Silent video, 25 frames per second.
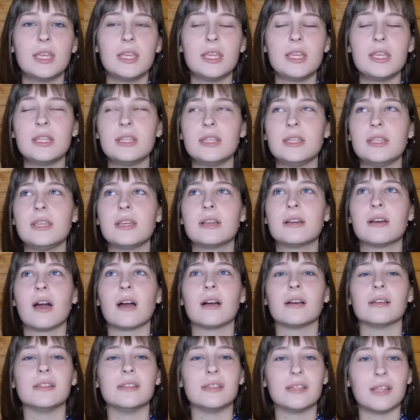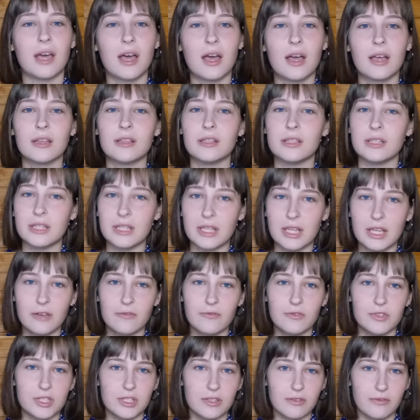и никогда не
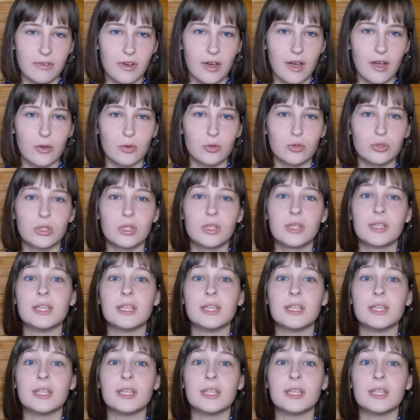вызывают